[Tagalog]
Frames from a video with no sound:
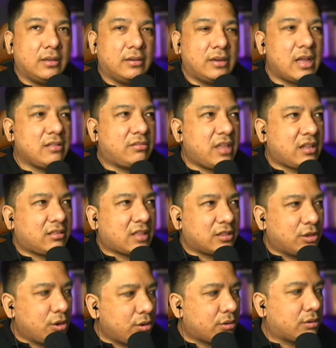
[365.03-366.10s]
ng
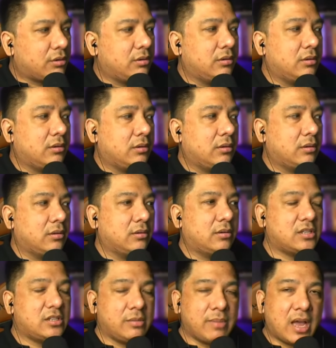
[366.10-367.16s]
diktador na
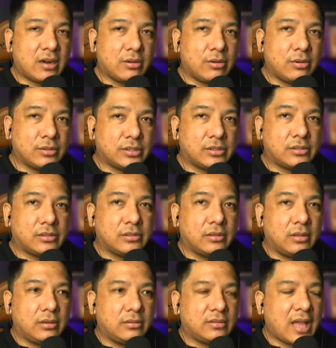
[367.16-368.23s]
si Marcos,
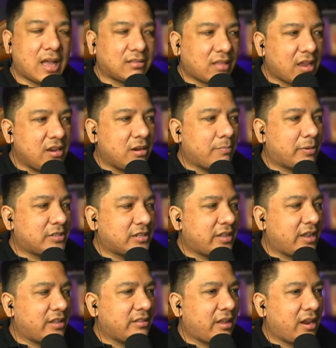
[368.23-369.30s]
tatay ng
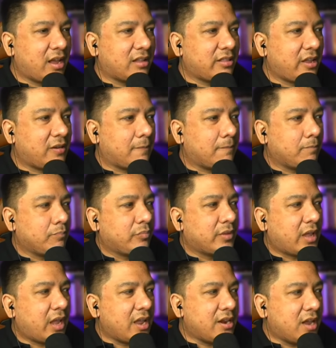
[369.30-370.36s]
presidente natin,
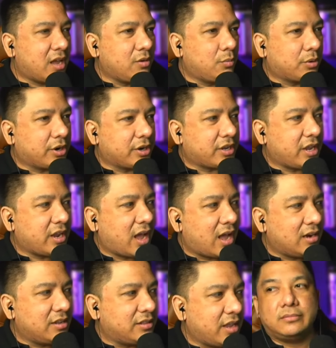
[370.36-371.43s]
eh non-working
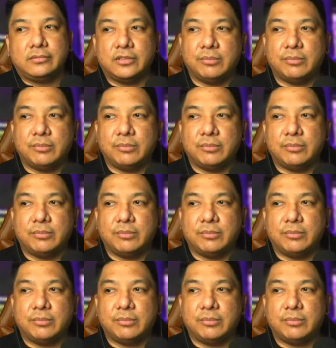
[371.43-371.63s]
holiday.